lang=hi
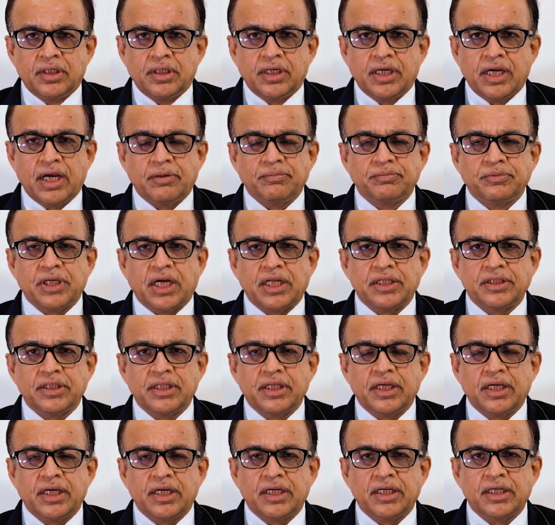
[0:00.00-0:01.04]
ये आप
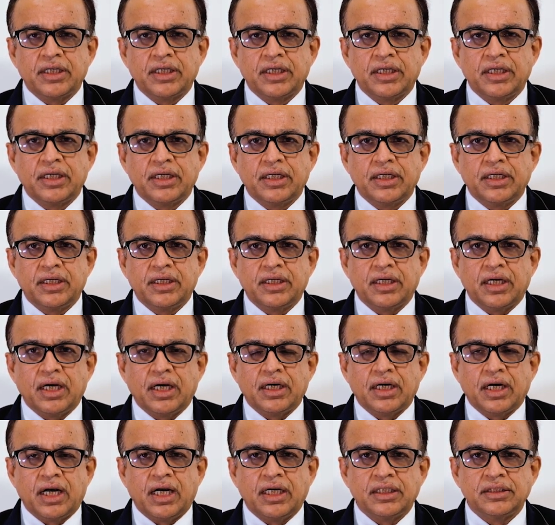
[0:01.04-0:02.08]
जानते हैं कि
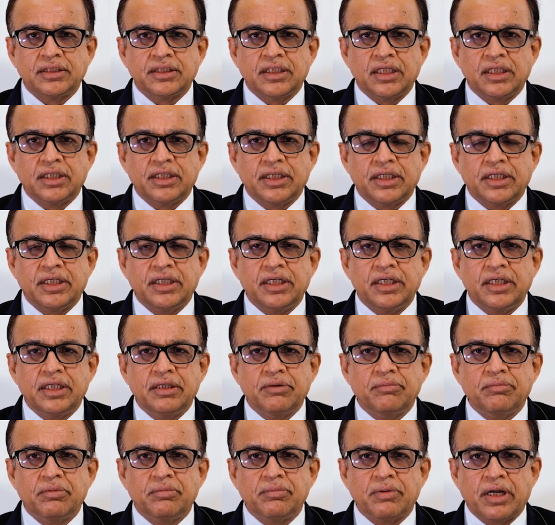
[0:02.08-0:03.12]
आजकल किडनी
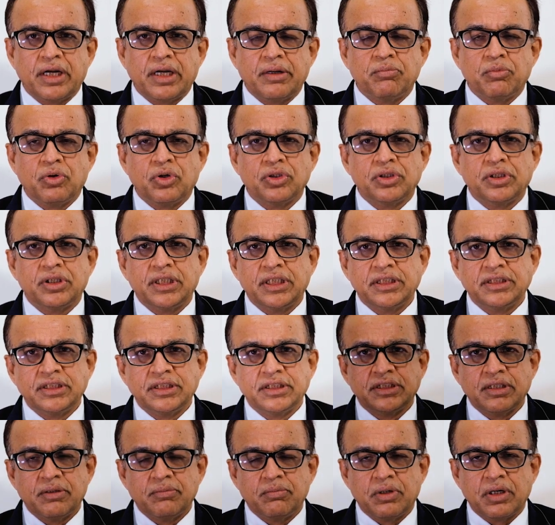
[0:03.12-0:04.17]
की बीमारी बहुत तेज़ी
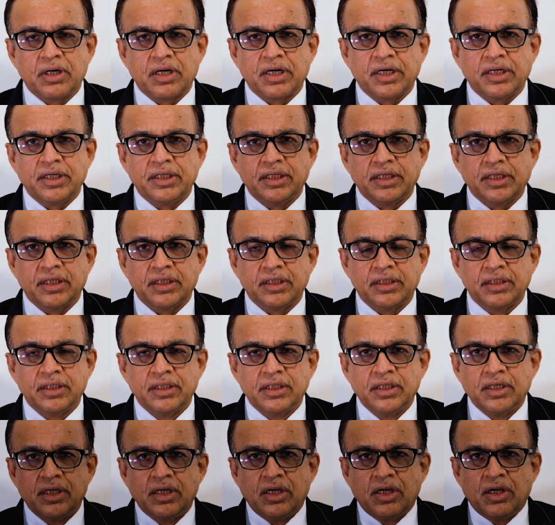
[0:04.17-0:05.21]
से बढ़ रही है
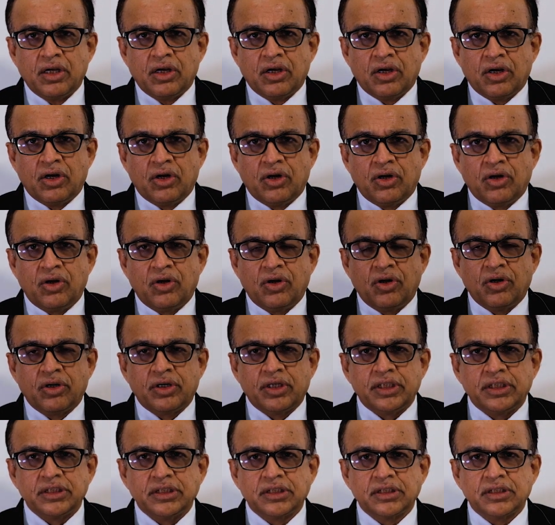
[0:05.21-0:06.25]
और
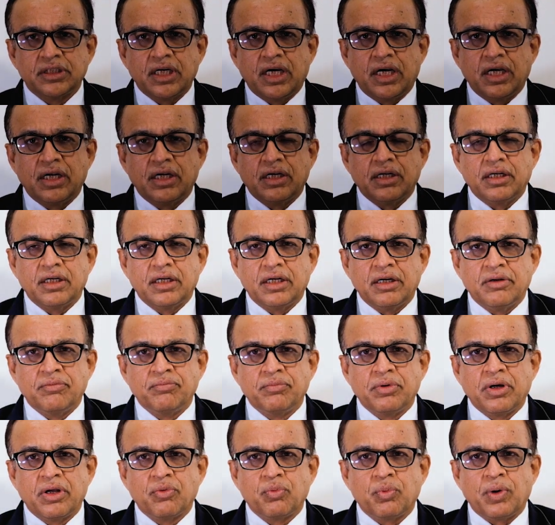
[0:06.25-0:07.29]
इसका
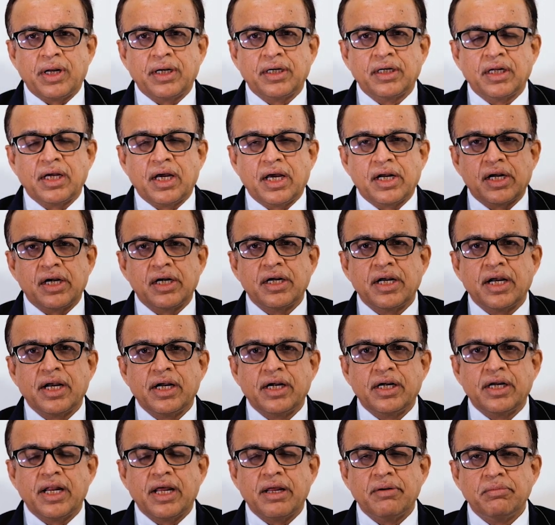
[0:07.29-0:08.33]
नंबर वन कारण है
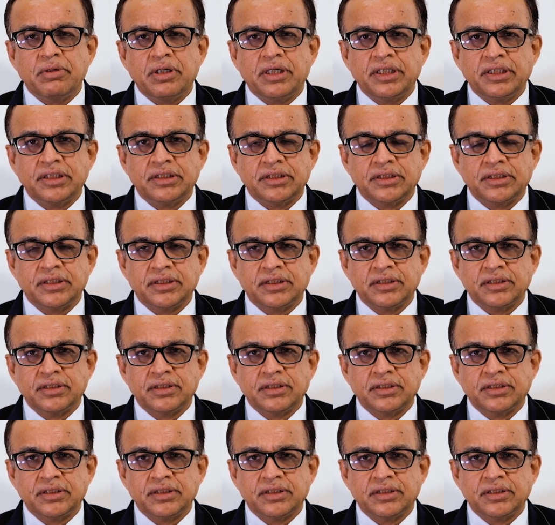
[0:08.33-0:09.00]
डायबिटीज़